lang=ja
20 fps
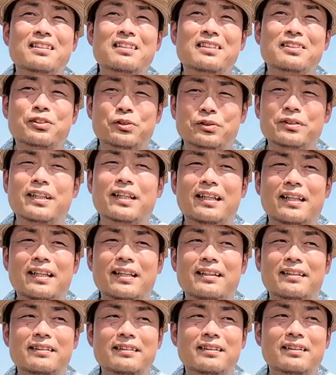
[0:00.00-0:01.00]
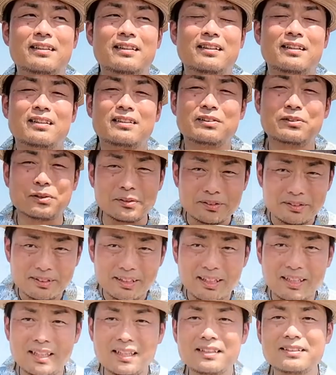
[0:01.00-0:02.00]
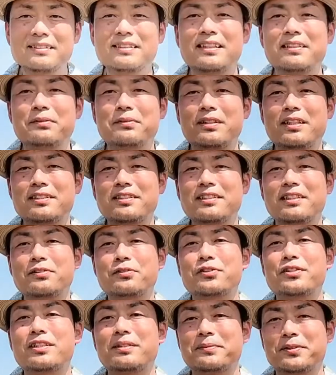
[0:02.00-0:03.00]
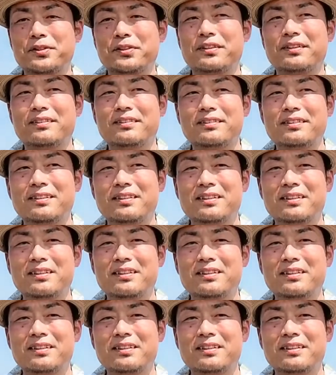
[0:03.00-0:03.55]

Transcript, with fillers: そうね、どんな犯罪を犯したとしても、